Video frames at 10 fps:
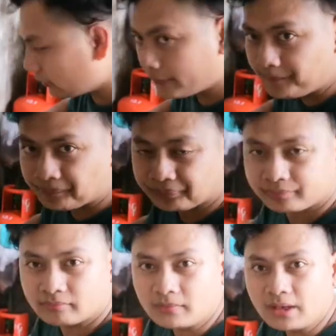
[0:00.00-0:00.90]
So,
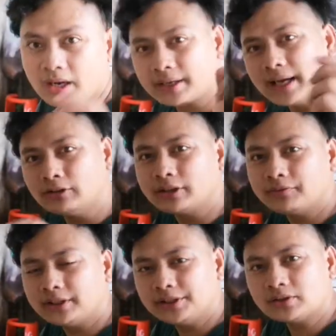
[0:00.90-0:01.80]
kaya ako
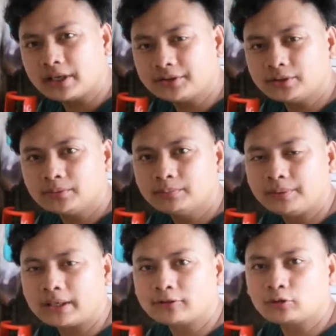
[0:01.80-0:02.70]
nag-video ngayon
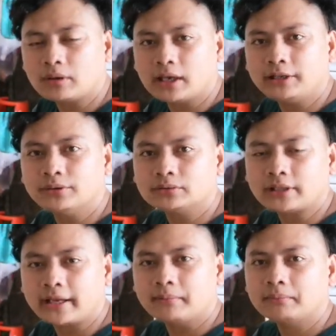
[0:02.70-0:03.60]
para tumagal yung
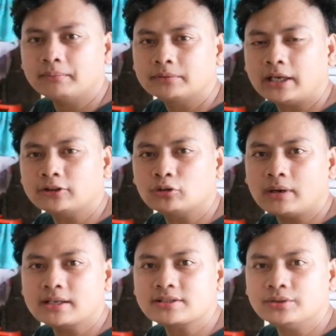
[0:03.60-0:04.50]
time, uh,
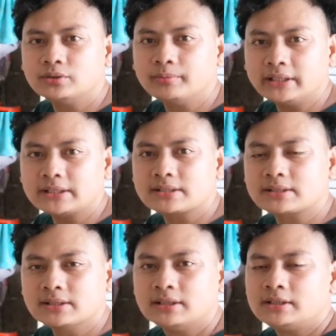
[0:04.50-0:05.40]
tumaas yung
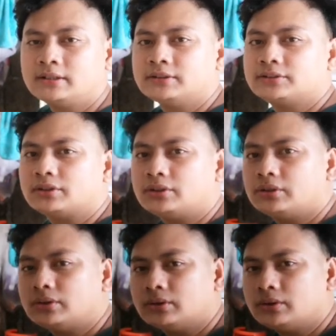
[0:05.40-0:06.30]
minutes.
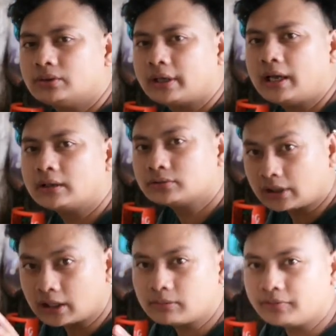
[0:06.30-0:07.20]
So, kailangan
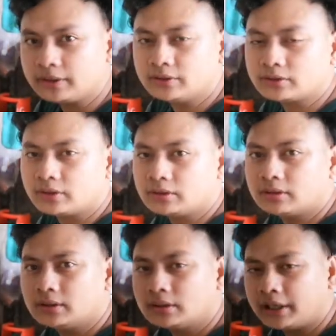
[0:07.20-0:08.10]
ko talaga mag-video
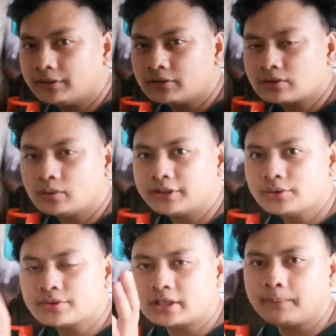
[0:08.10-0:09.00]
ngayon. So, huwag
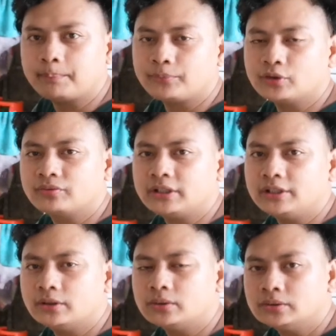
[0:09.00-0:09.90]
nyo skip yung
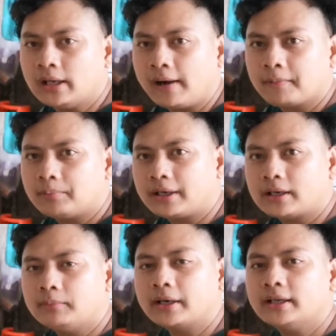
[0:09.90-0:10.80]
video
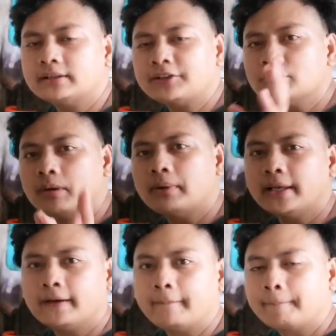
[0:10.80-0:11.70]
para makita nyo
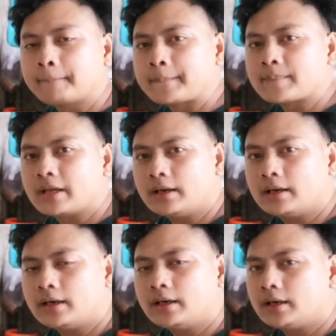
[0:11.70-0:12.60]
mamaya
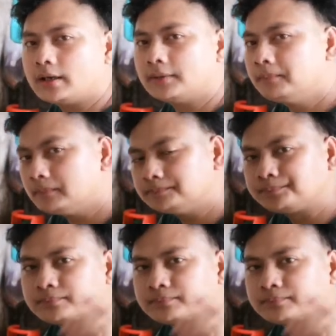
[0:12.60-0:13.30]
um,